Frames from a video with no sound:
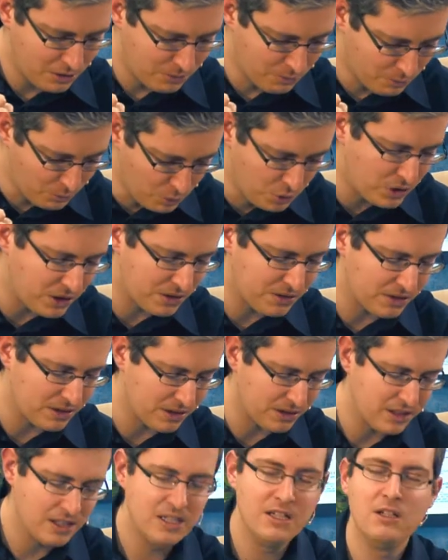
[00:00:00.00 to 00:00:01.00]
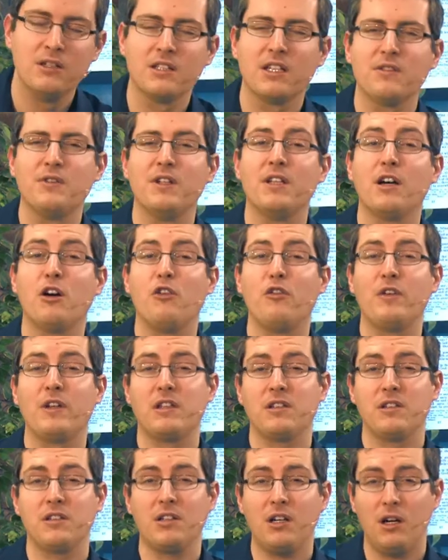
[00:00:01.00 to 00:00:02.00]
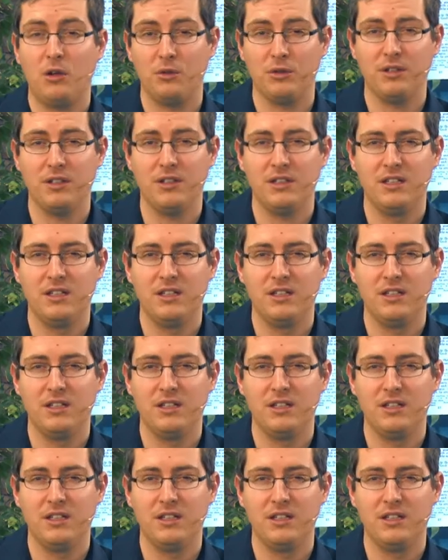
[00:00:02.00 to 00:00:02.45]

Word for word: mutig sind, dass wir darauf vertrauen,